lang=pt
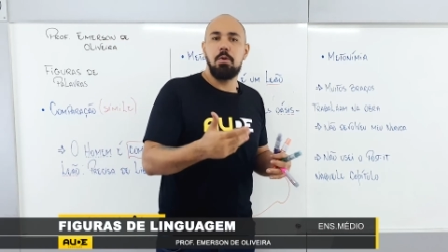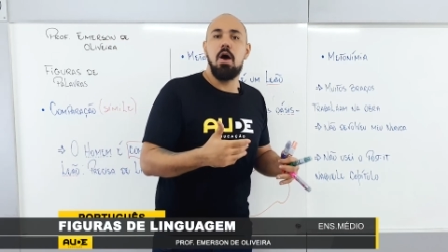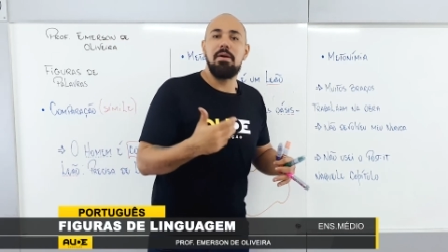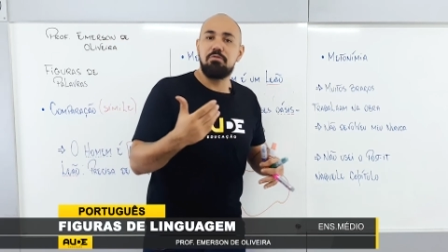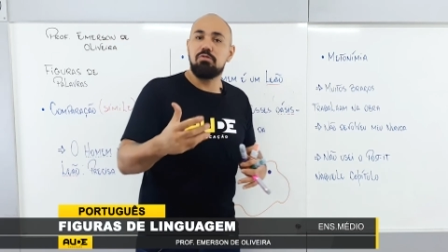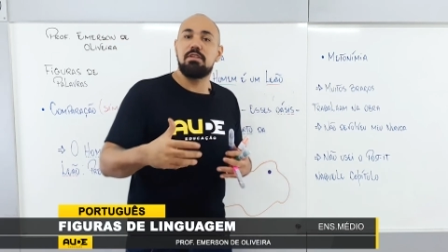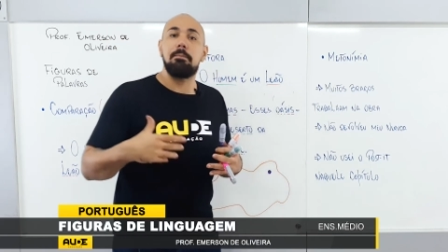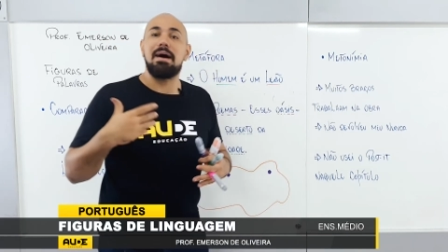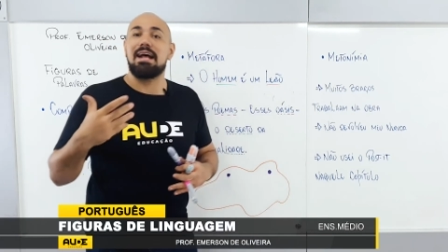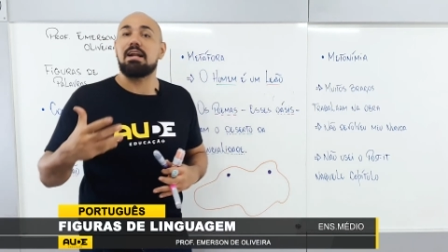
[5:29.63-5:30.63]
provavelmente vão se
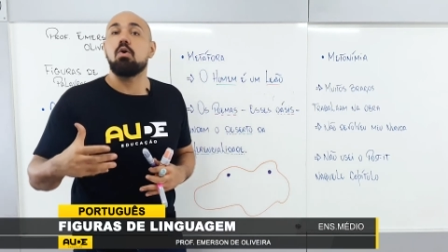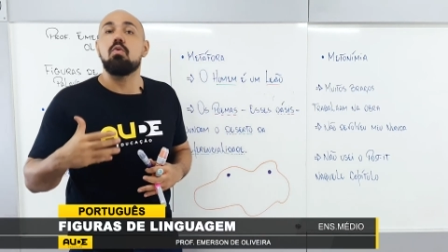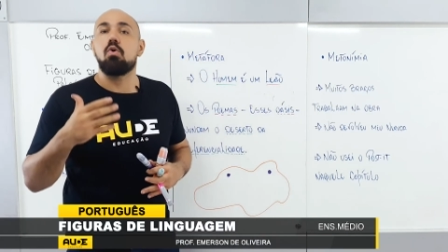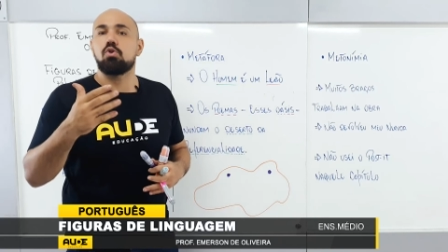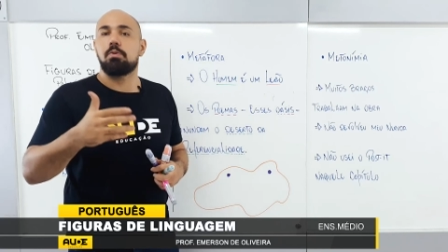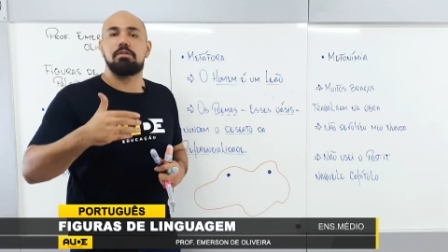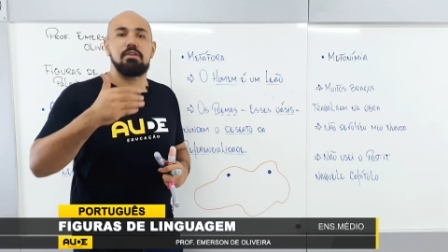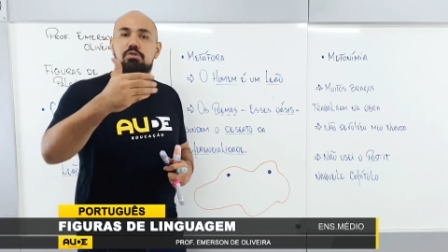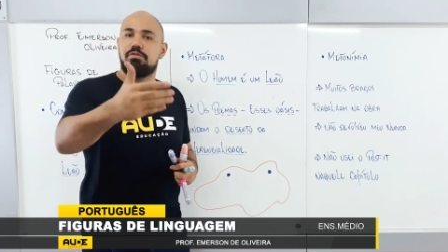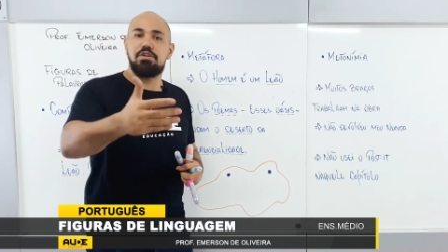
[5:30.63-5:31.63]
deparar ao longo do
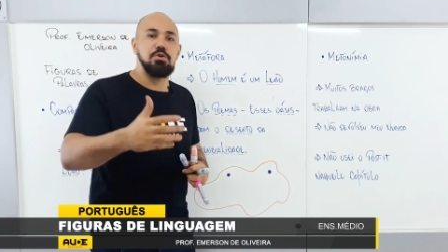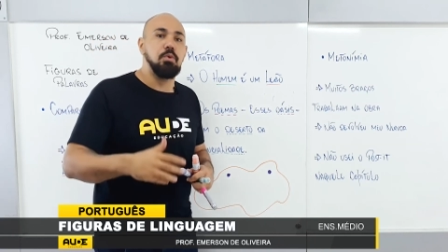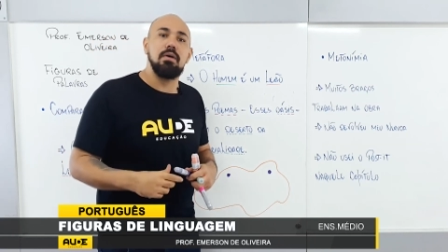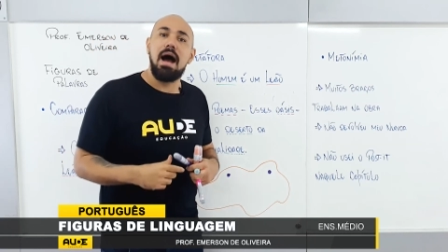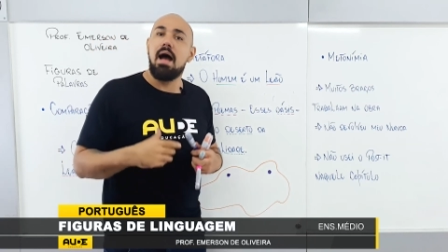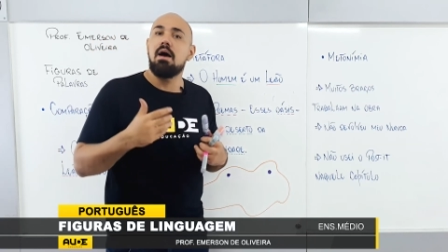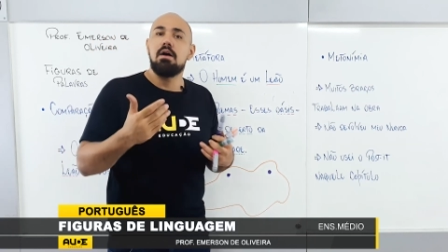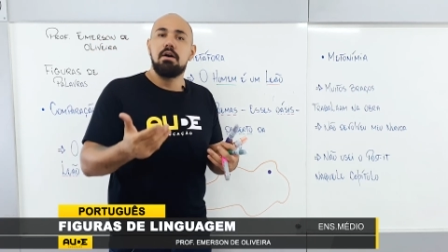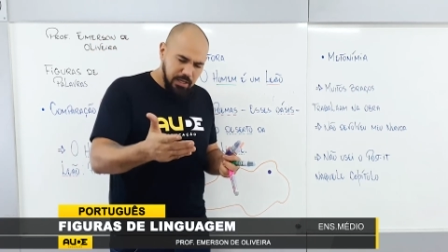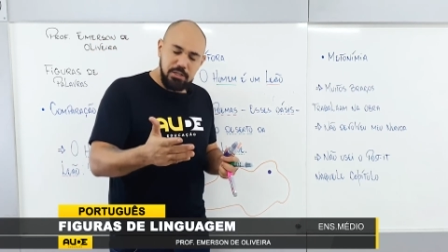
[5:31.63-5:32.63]
processo de vestibular
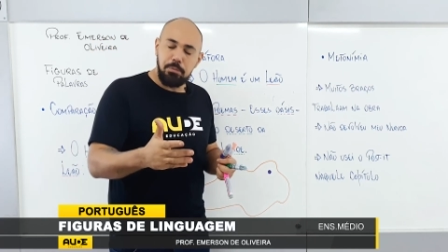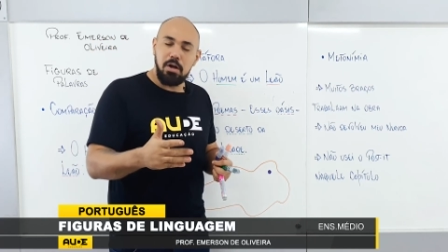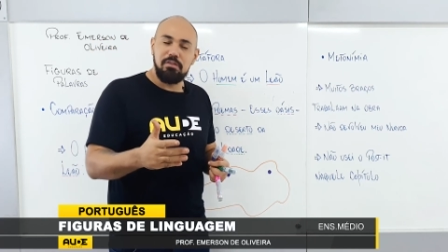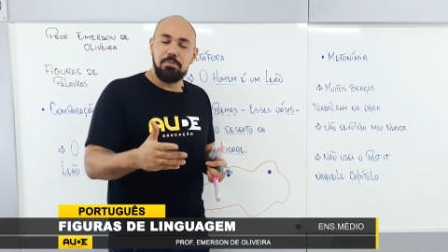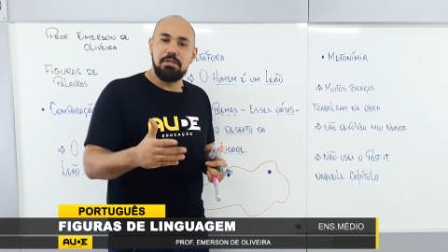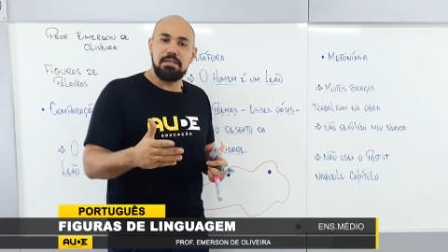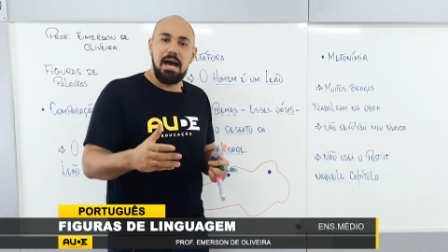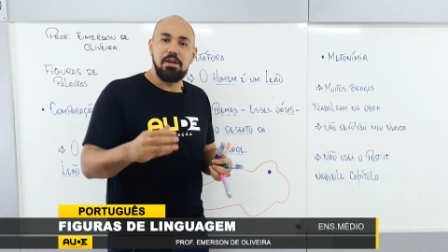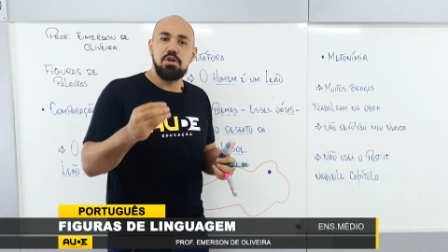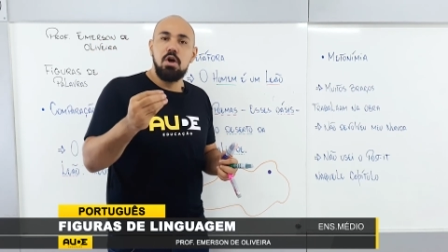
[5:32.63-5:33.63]
e de provas
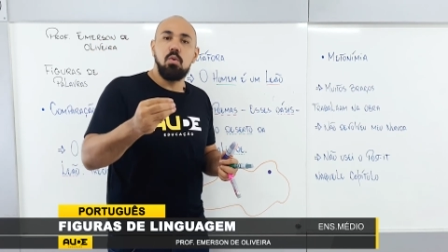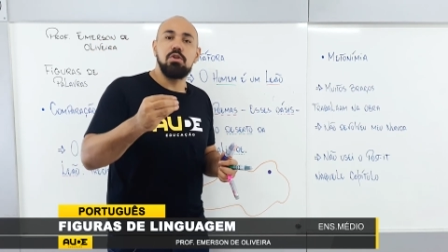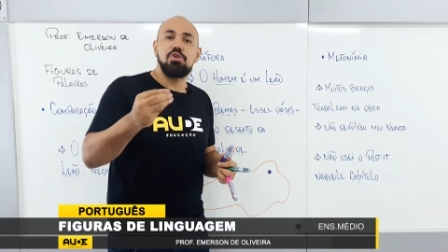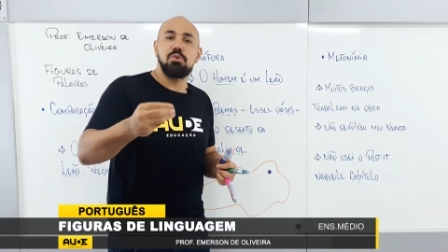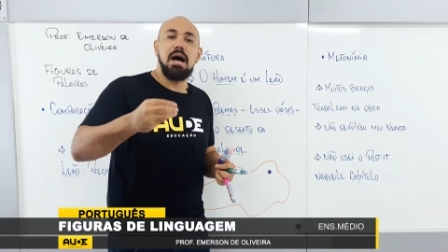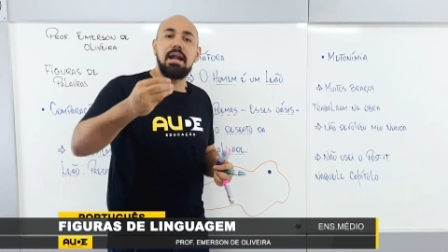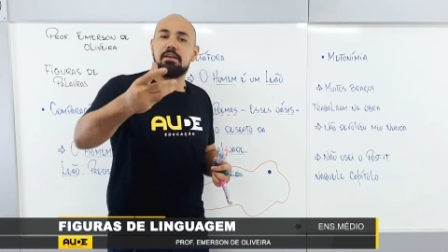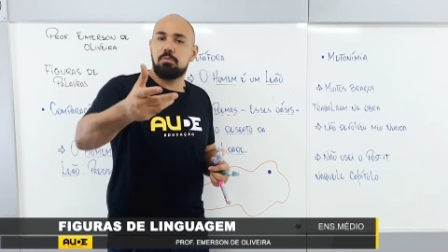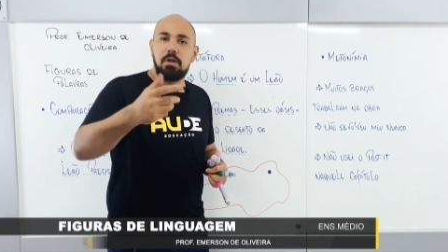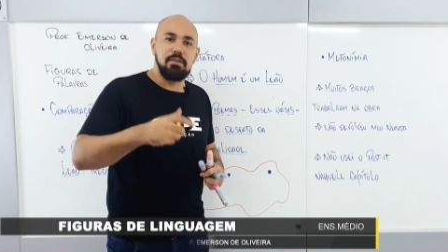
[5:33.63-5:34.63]
militares quando estudarem
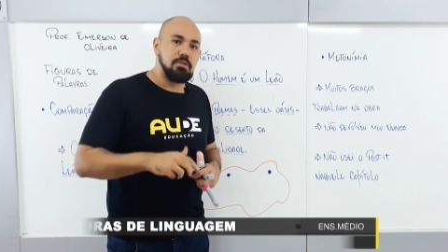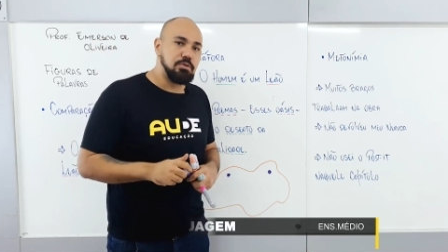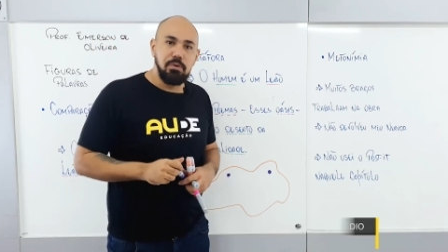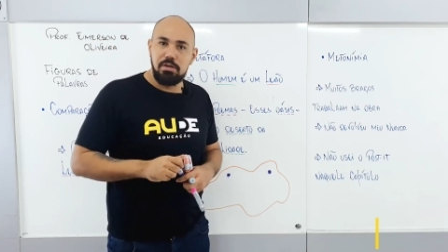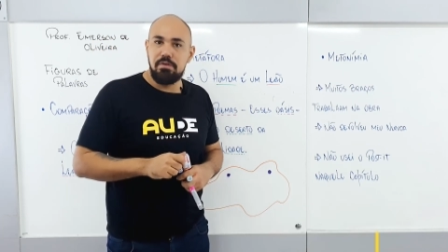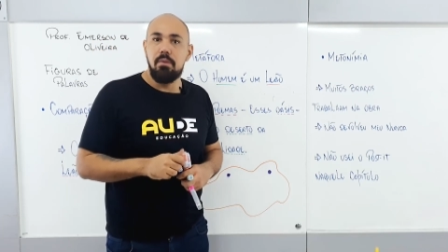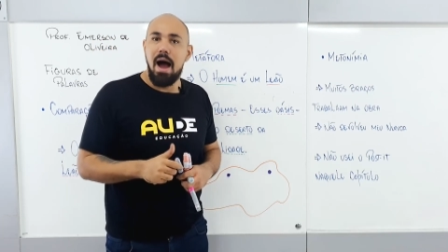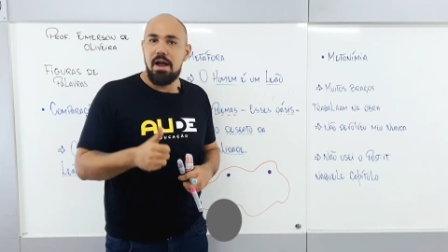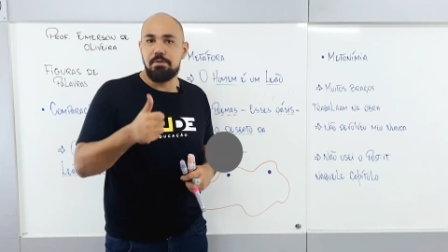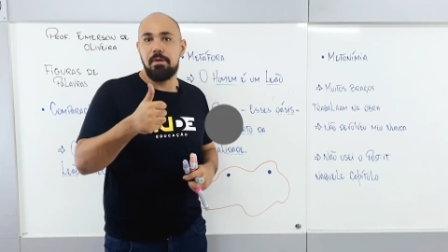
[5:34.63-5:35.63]
esse processo de figuras de
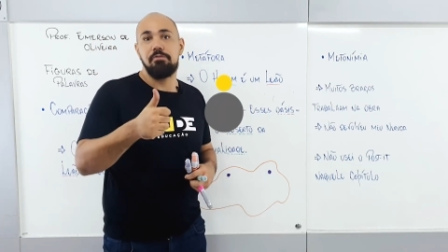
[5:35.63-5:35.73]
linguagem.